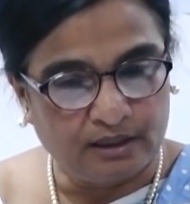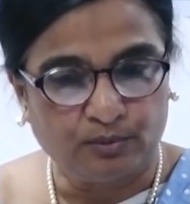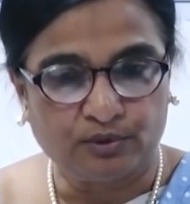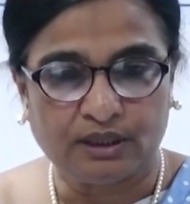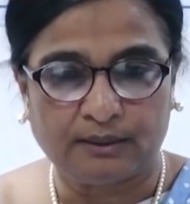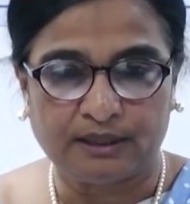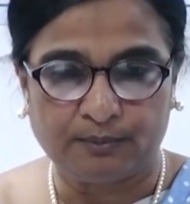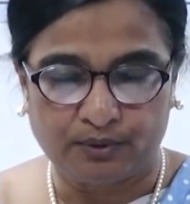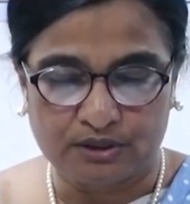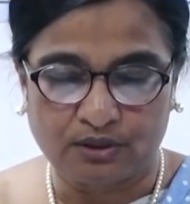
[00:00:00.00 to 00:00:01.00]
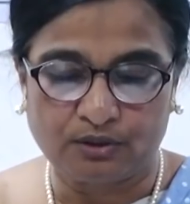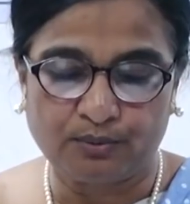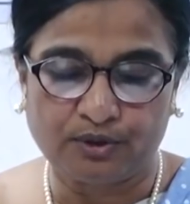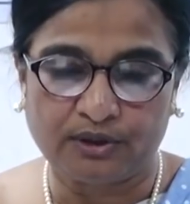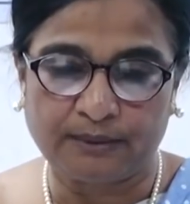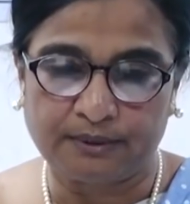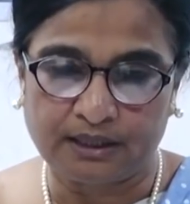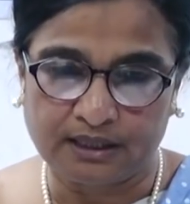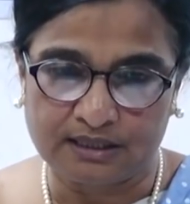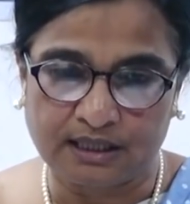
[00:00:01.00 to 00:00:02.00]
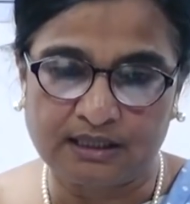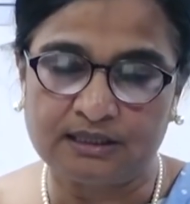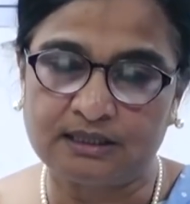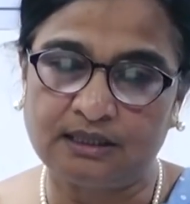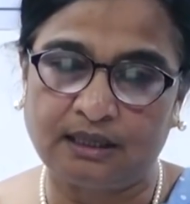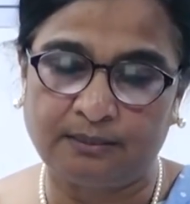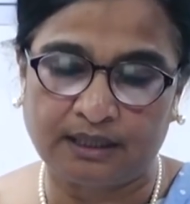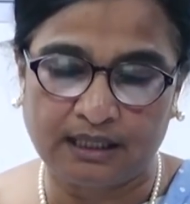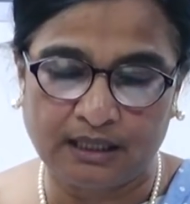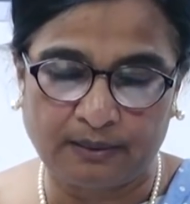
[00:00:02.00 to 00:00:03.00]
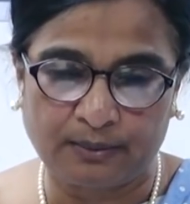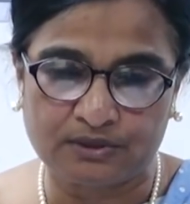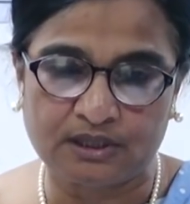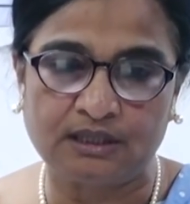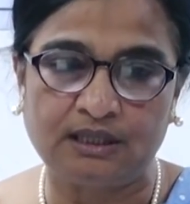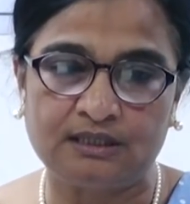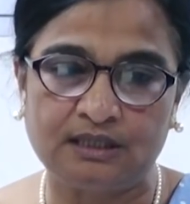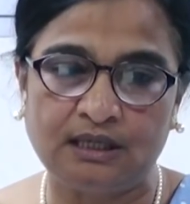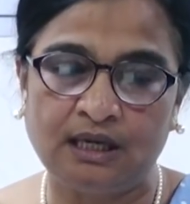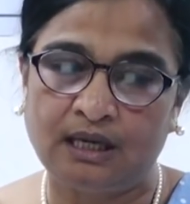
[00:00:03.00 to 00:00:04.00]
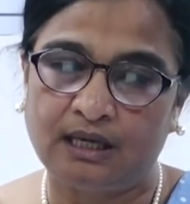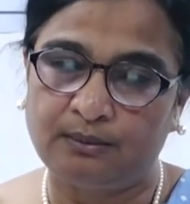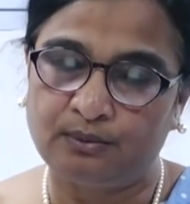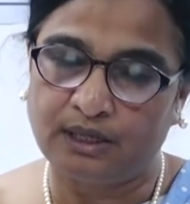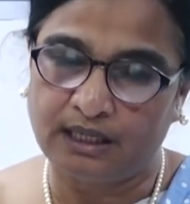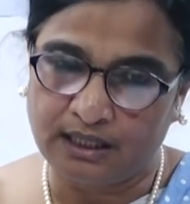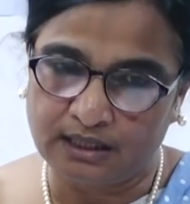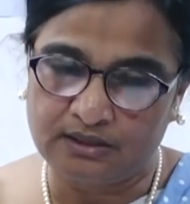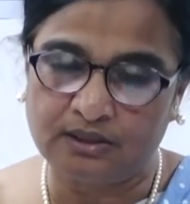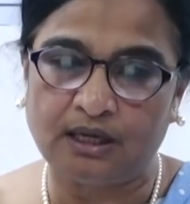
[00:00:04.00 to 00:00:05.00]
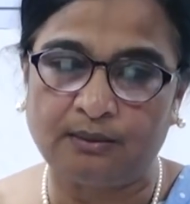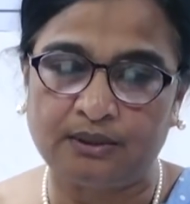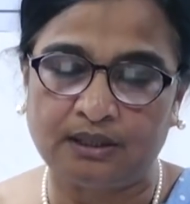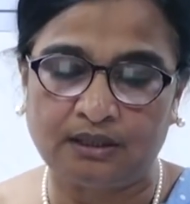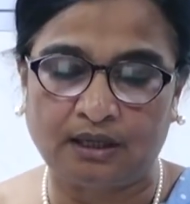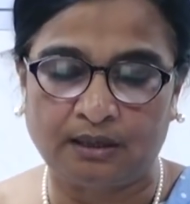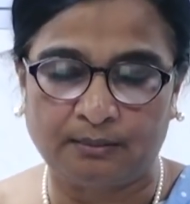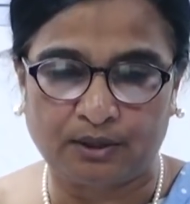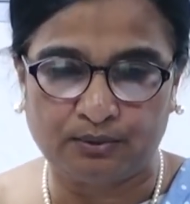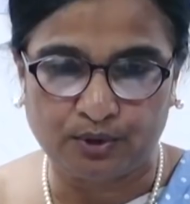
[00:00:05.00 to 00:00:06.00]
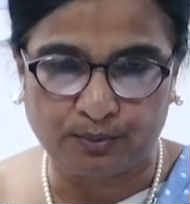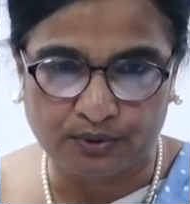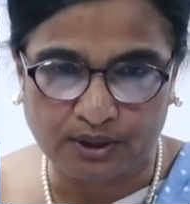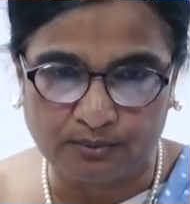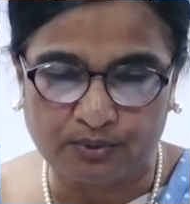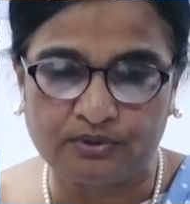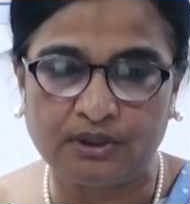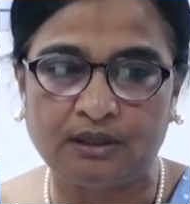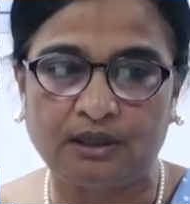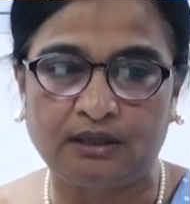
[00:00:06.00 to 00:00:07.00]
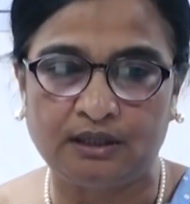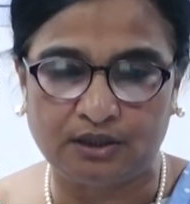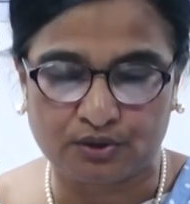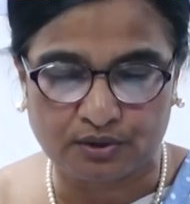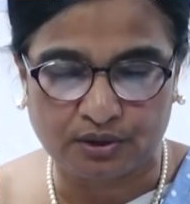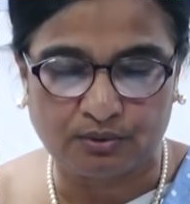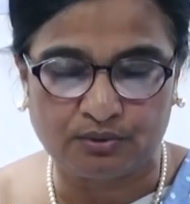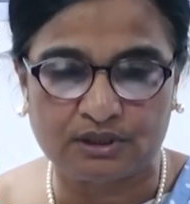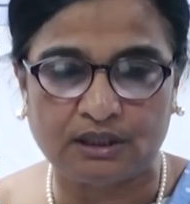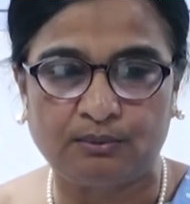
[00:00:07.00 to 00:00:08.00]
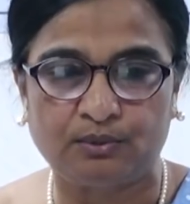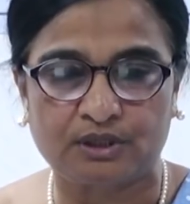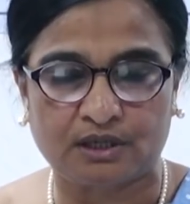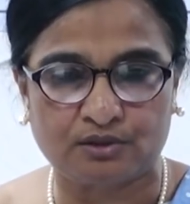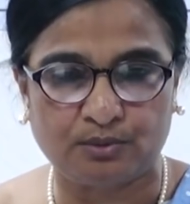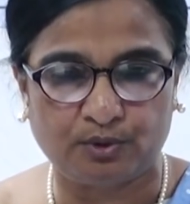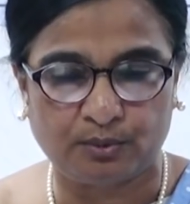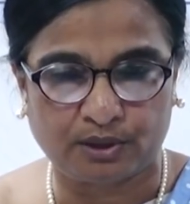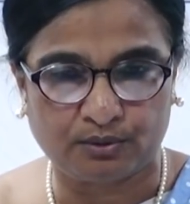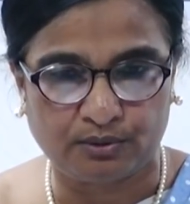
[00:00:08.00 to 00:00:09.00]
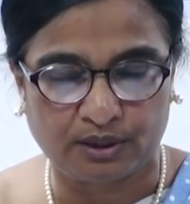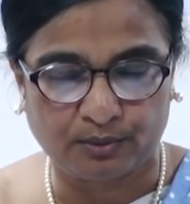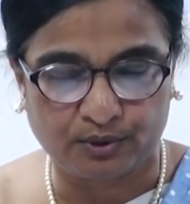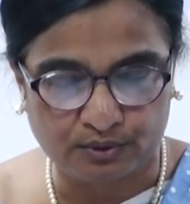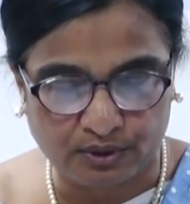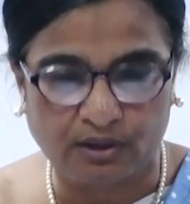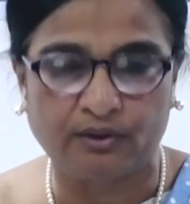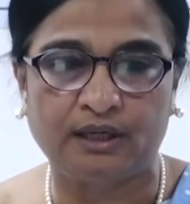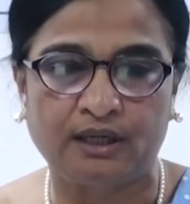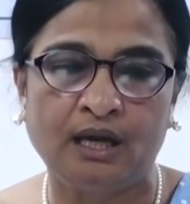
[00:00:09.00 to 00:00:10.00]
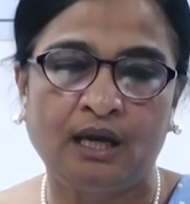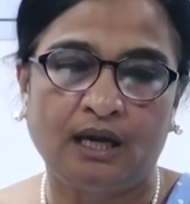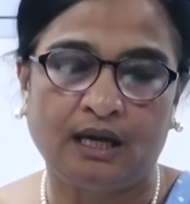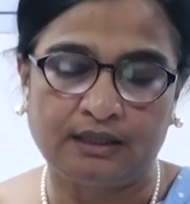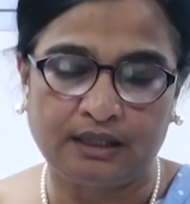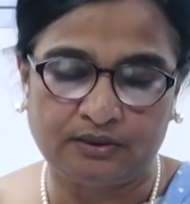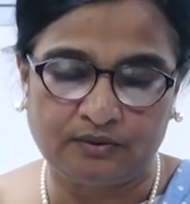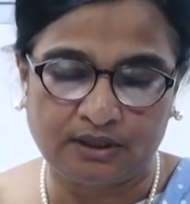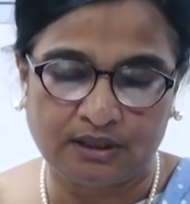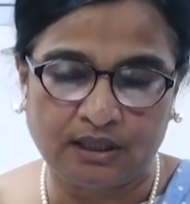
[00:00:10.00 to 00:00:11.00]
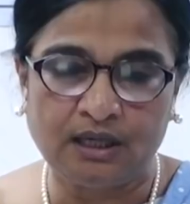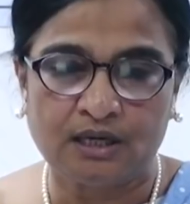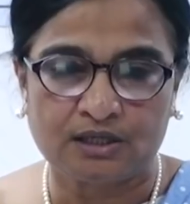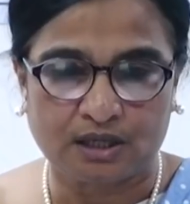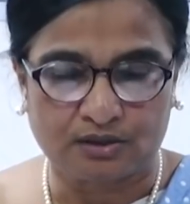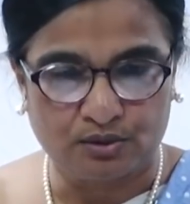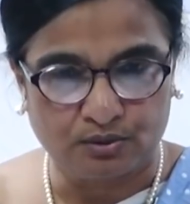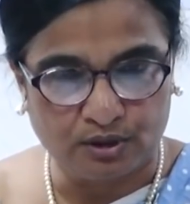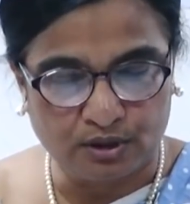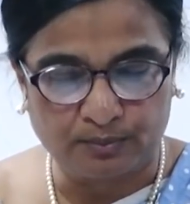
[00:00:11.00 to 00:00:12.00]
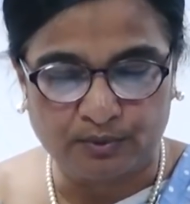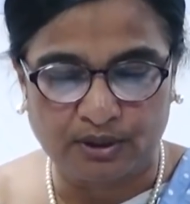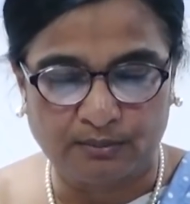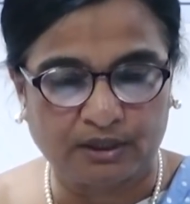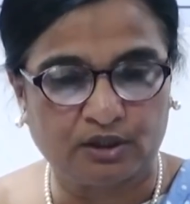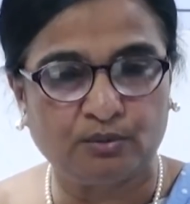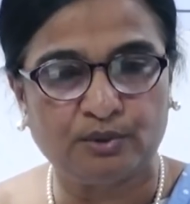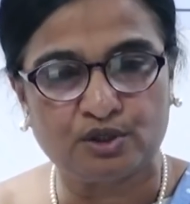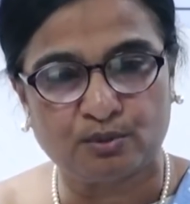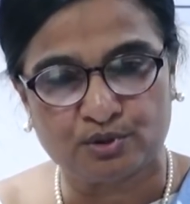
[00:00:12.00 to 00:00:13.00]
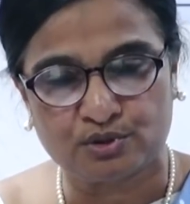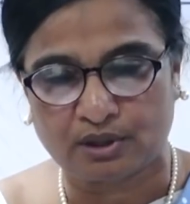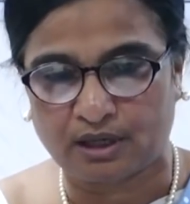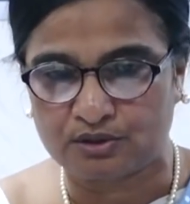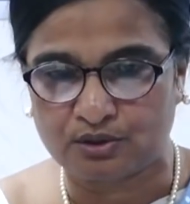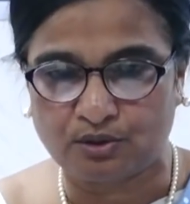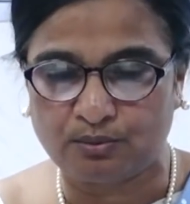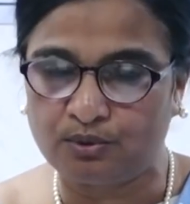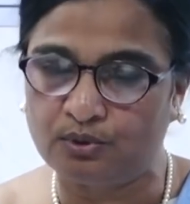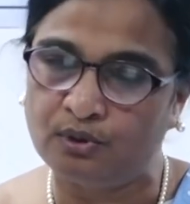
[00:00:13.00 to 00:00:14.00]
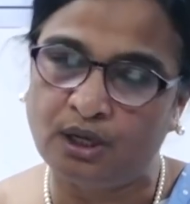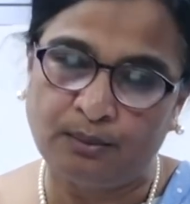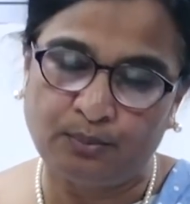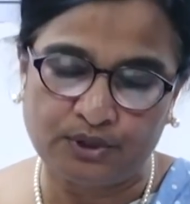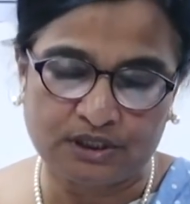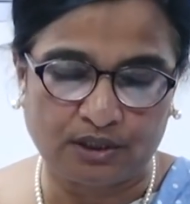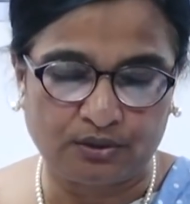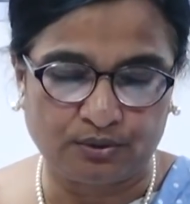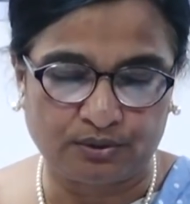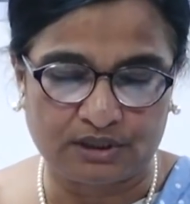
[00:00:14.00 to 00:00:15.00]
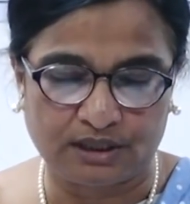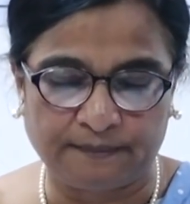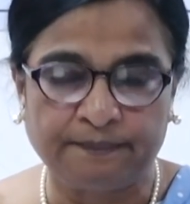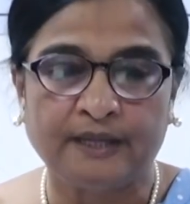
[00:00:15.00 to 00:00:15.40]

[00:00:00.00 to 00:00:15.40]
ইতিমধ্যে আমাদের পরিচালক মহোদয় আপনাদেরকে জানিয়েছেন আমরা কি কি ব্যবস্থা নিয়েছি এবং এই ক্ষেত্রে আমাদের মাননীয় প্রধানমন্ত্রীর নির্দেশনা অনুযায়ী এবং স্বাস্থ্য পরিবার কল্যাণ মন্ত্রণালয়ের নেতৃত্বে স্বাস্থ্য অধিদপ্তরের মাধ্যমে সমস্ত কার্যক্রমগুলো পরিচালিত হচ্ছে